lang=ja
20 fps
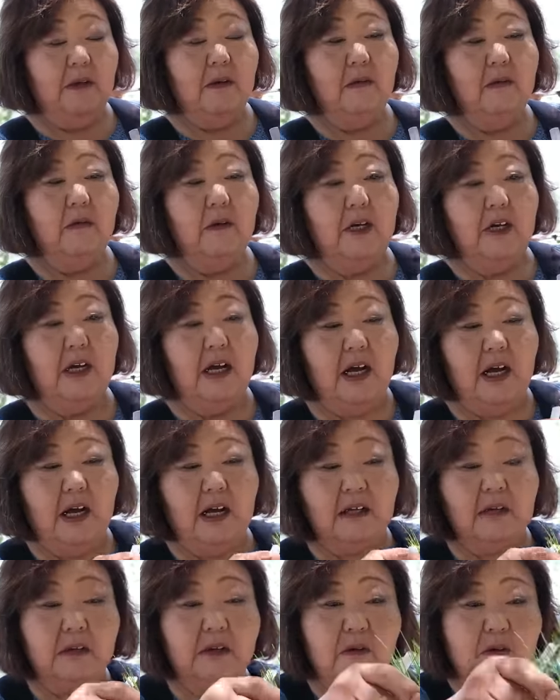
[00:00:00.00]
これが
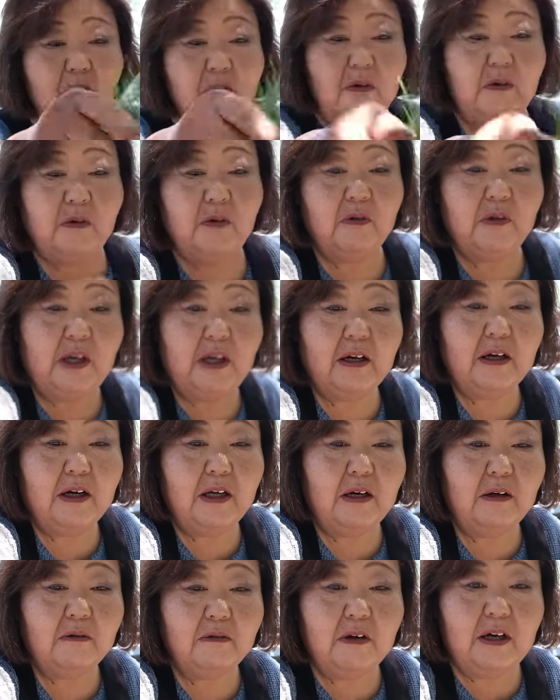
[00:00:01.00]
去年か
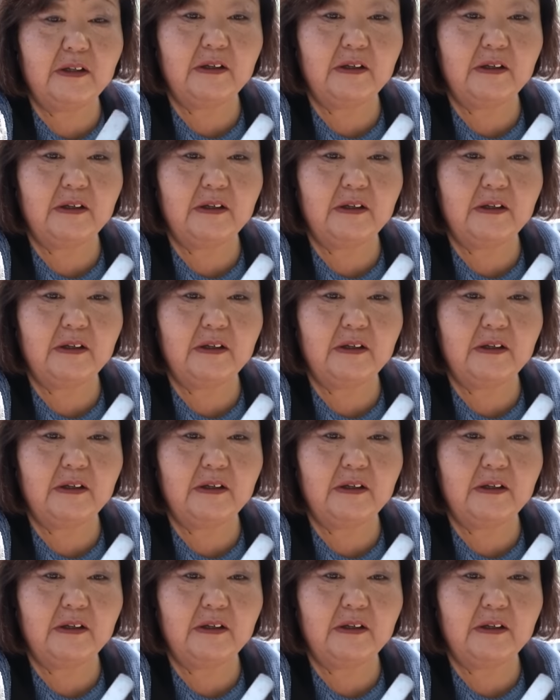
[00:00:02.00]
ら植わっ